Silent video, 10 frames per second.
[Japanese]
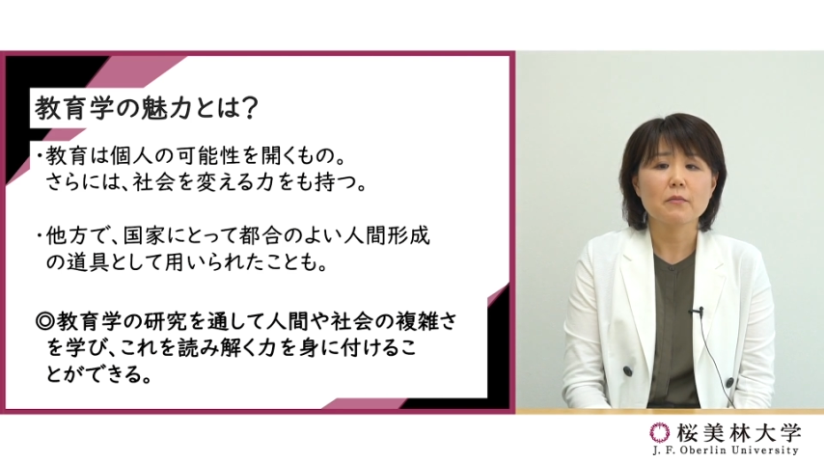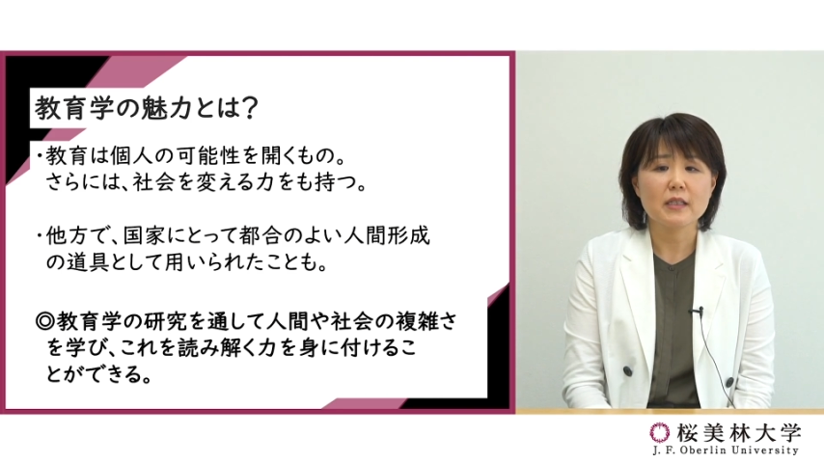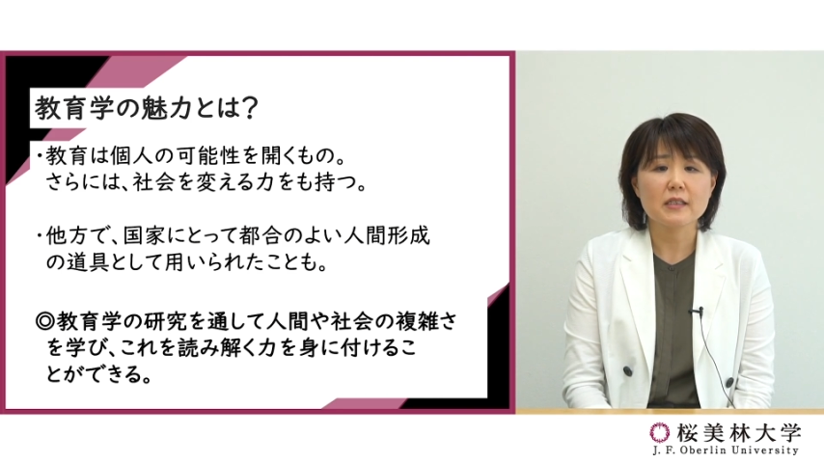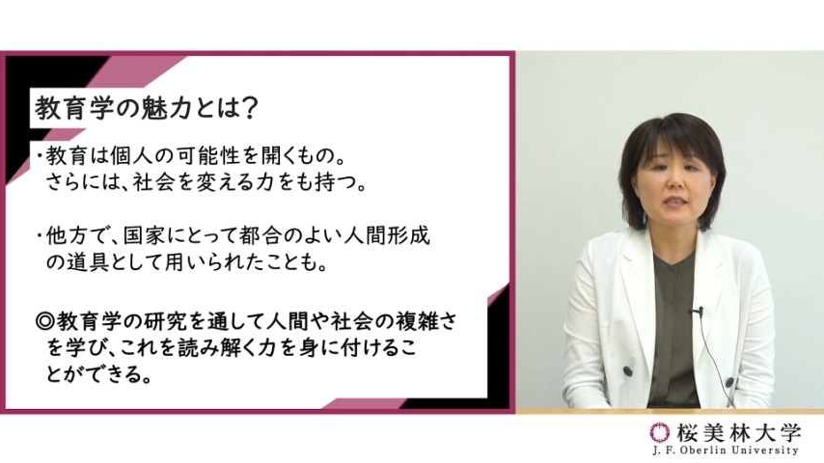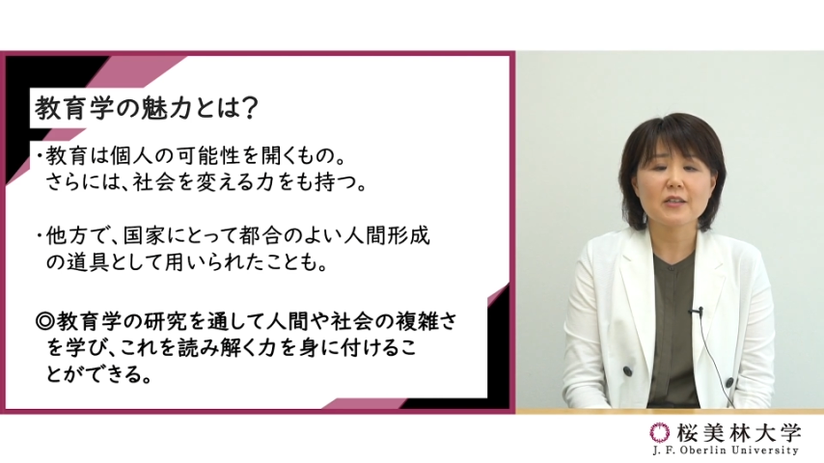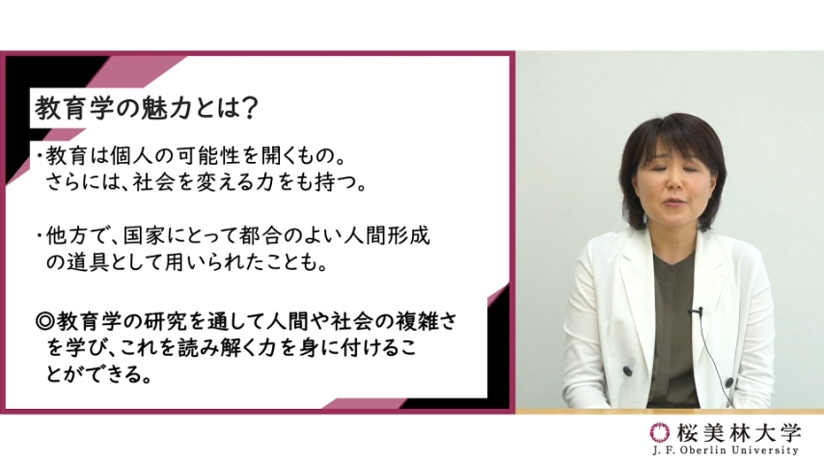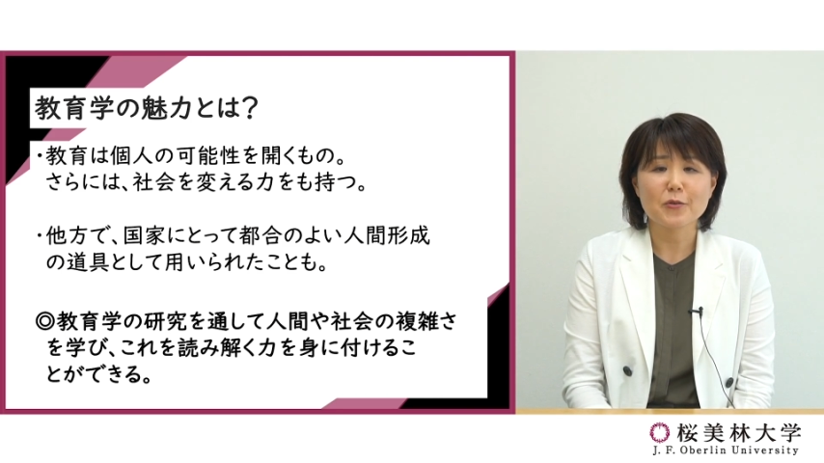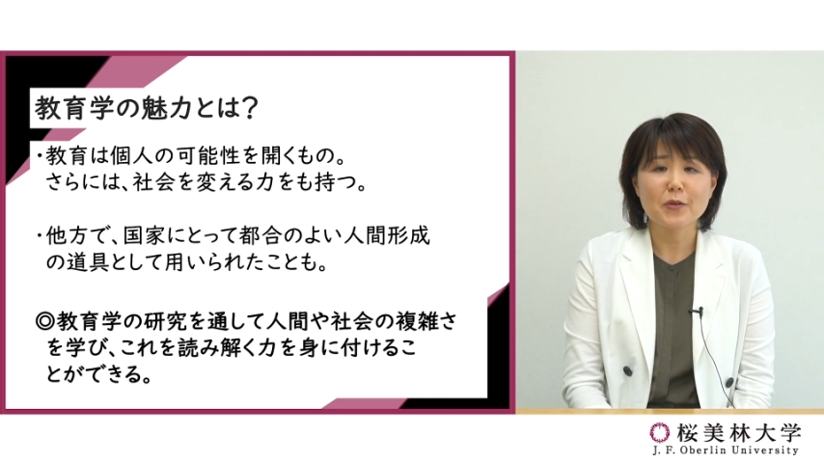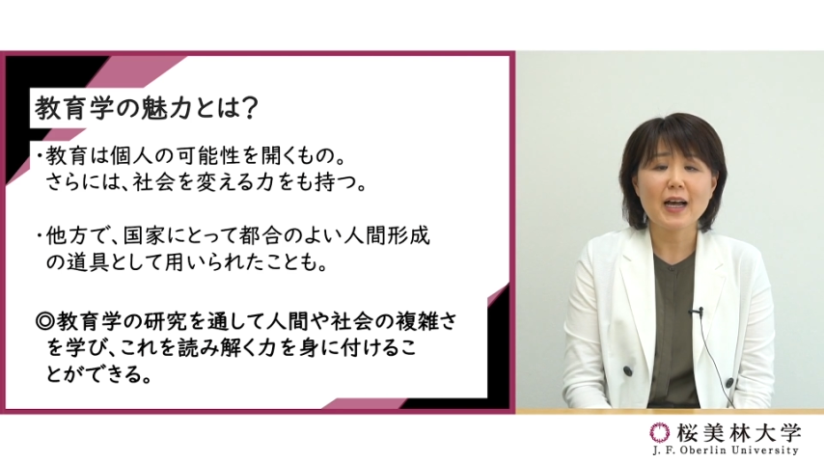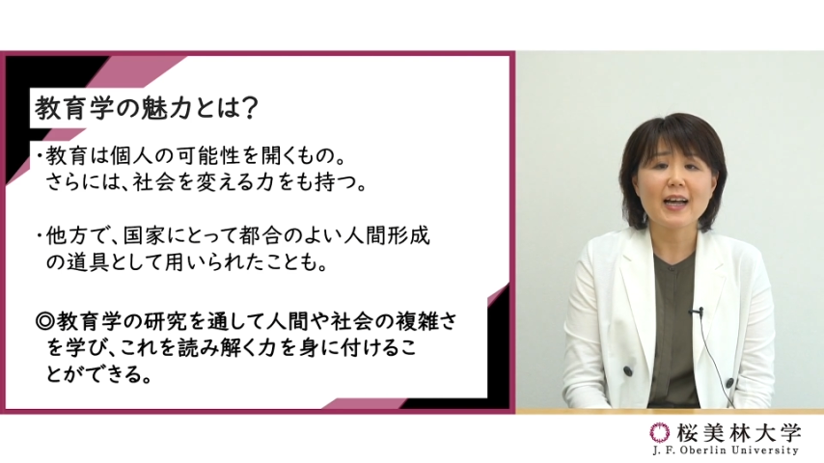身につける
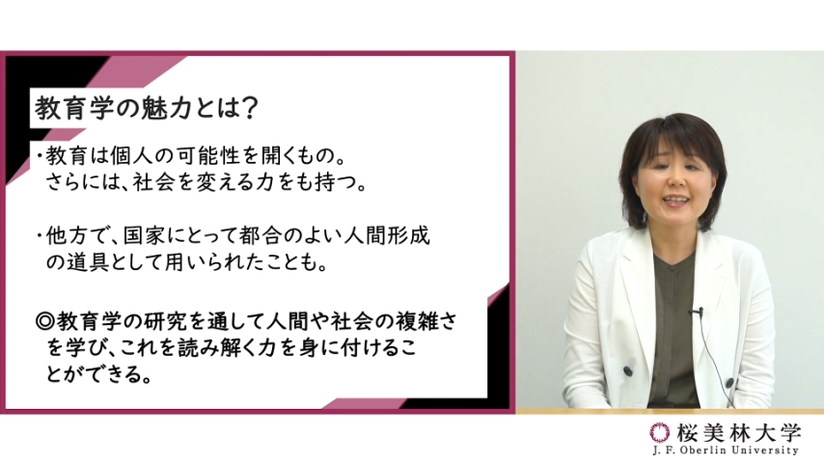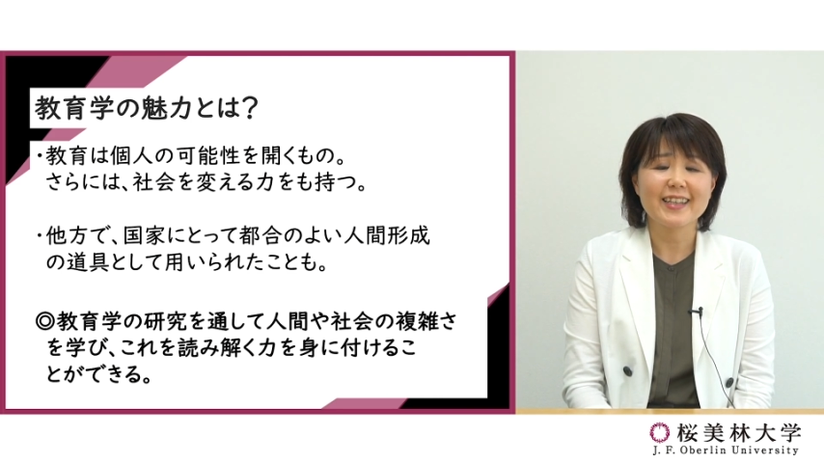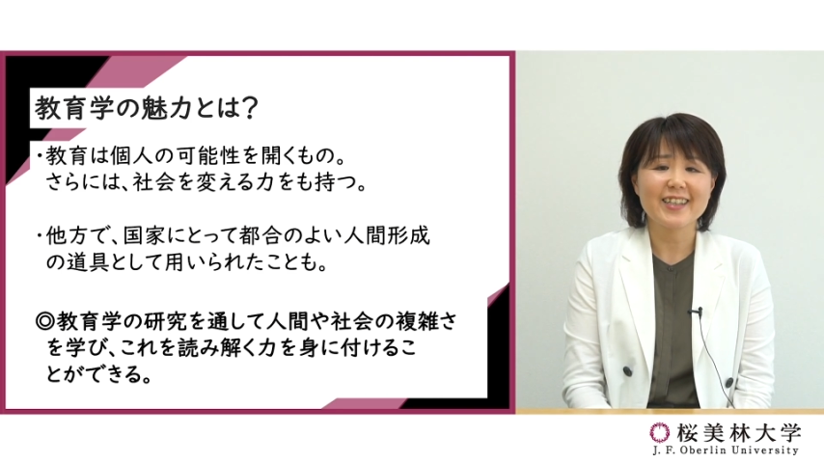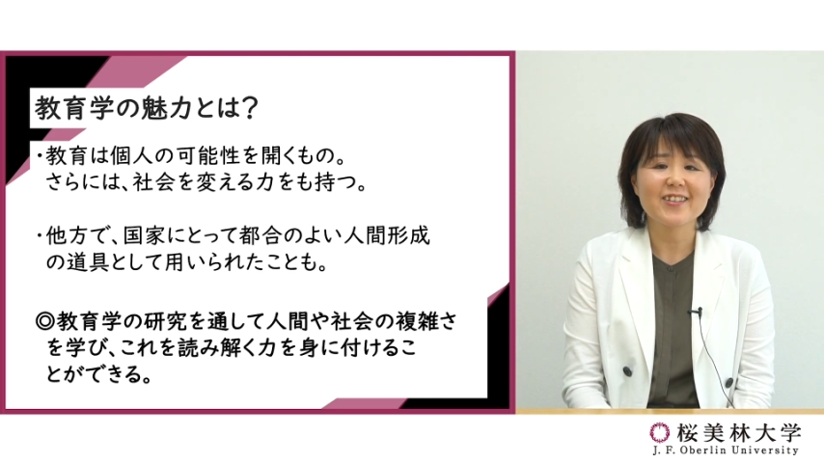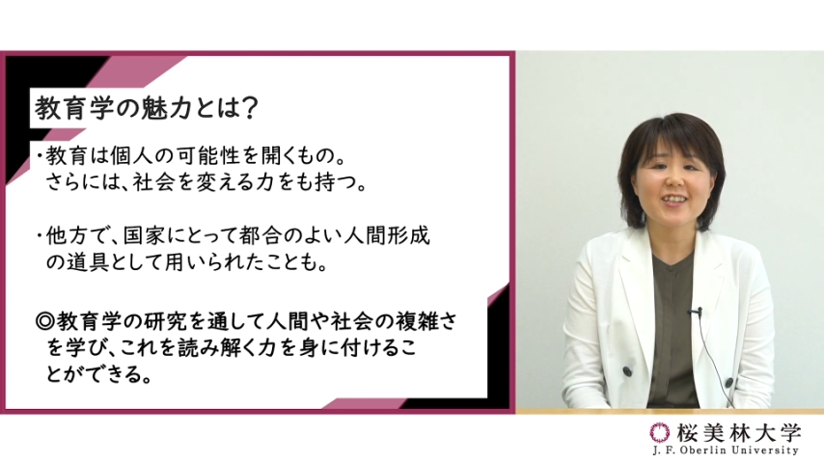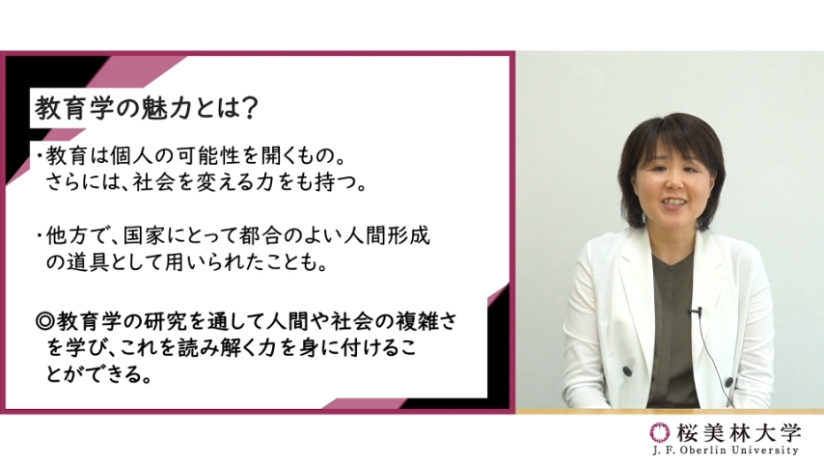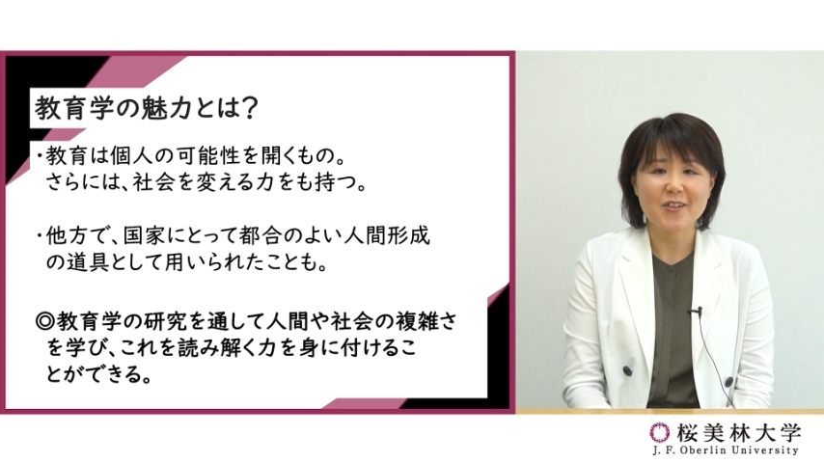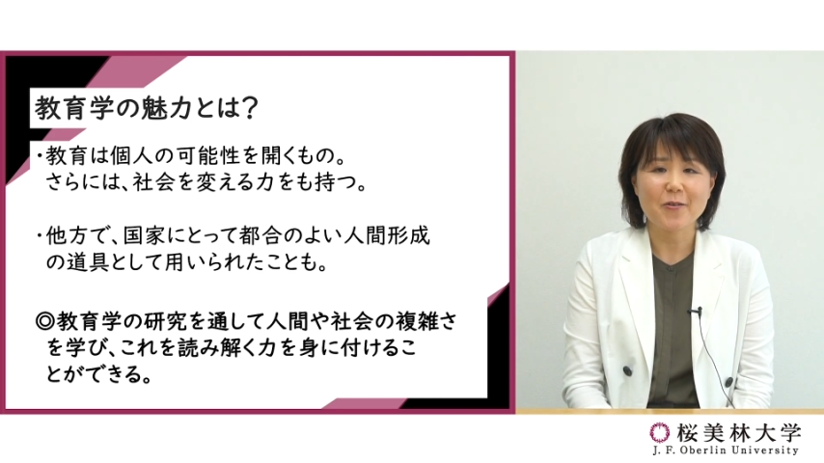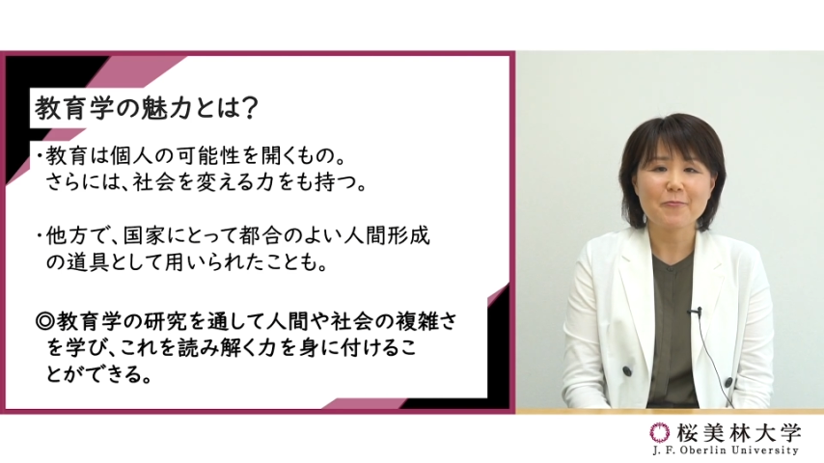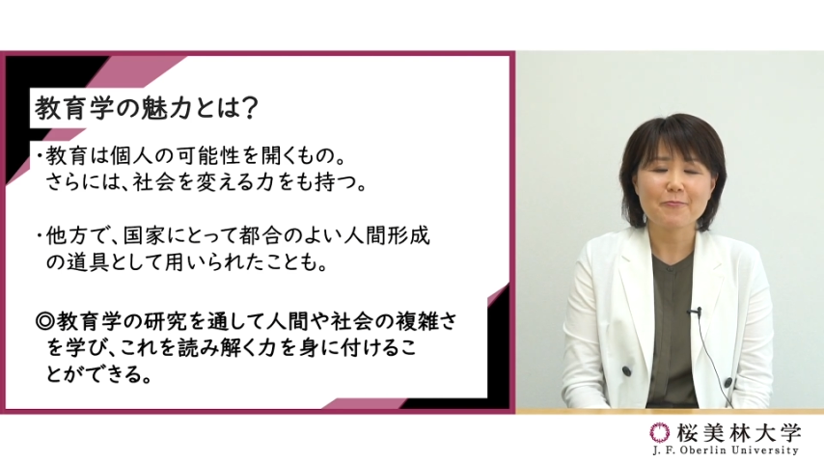ことができるで
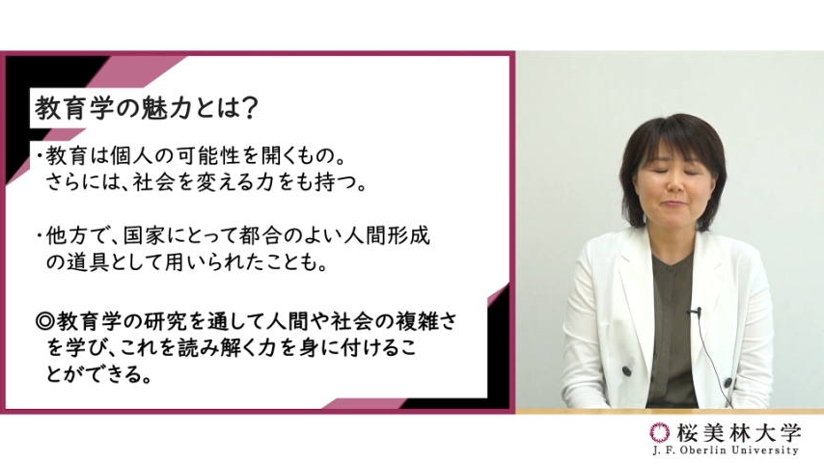しょ